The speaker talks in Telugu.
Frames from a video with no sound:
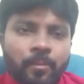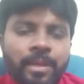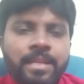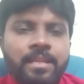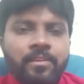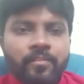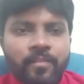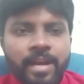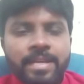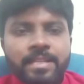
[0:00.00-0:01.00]
మళ్ళీ
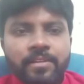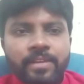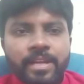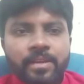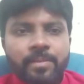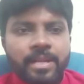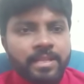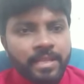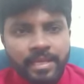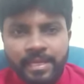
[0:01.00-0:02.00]
వాయిదా వేయడం
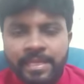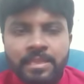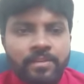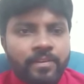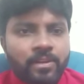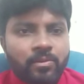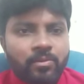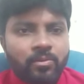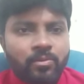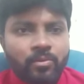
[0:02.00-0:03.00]
అనేది ఇంతవరకు